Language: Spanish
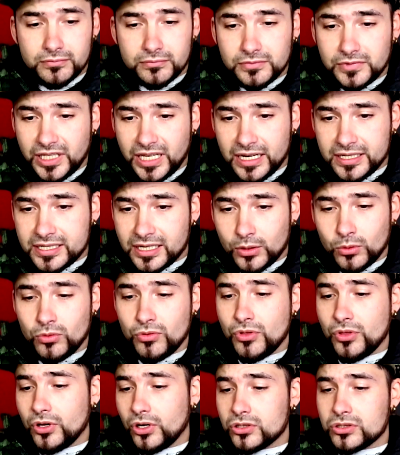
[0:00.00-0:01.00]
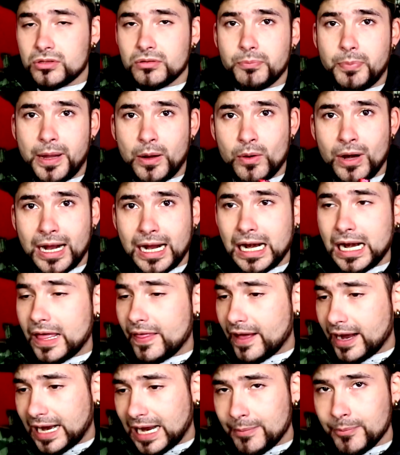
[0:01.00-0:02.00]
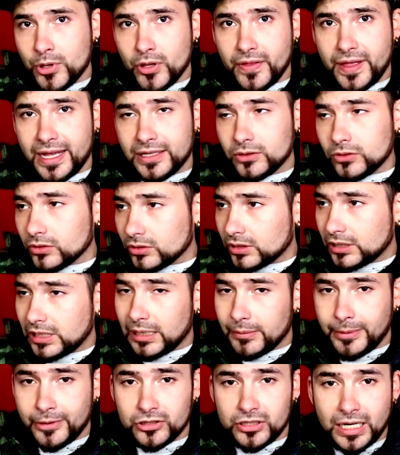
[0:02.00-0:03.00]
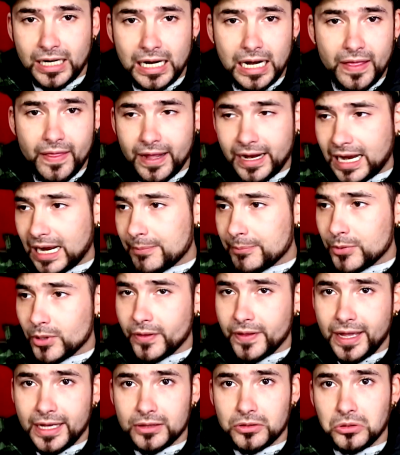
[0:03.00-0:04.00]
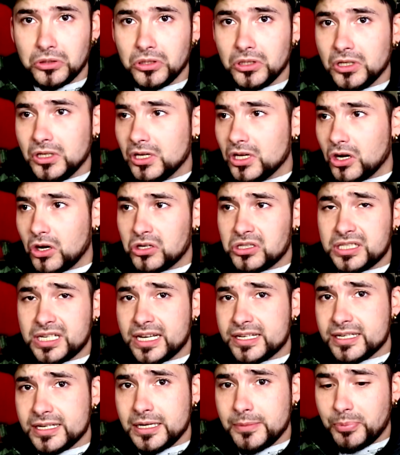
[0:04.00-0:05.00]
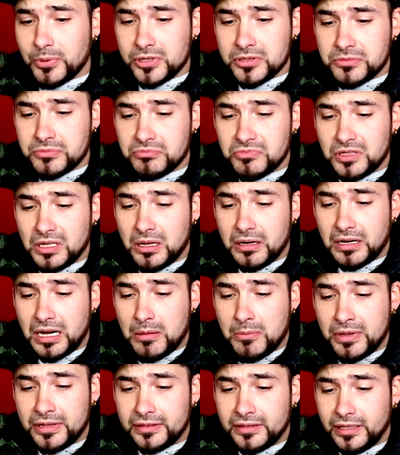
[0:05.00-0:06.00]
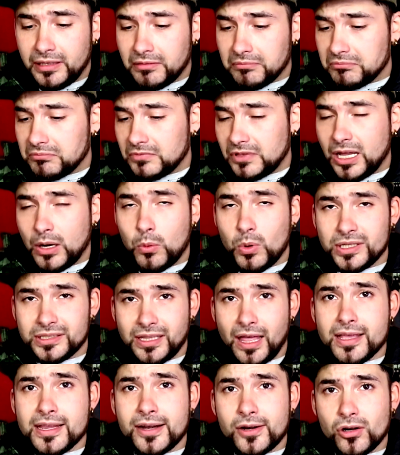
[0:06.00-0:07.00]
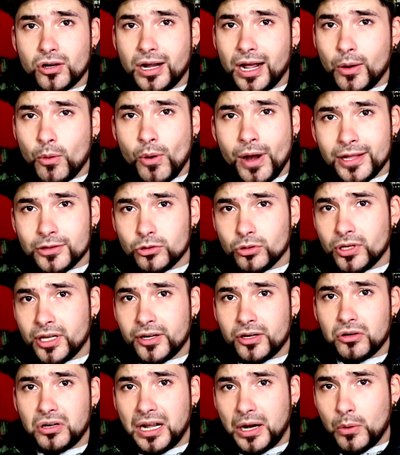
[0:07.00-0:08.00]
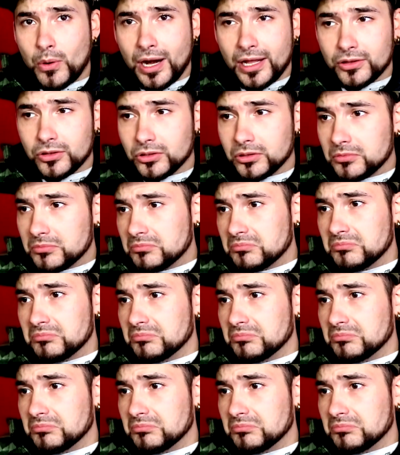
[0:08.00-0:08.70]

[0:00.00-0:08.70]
10 segundos, pega una calada, cambio de ato, pega otra calada, cambio de ato, cosas así, pues de, realmente, ¿qué cuesta desenroscar un ato y enroscar un ato?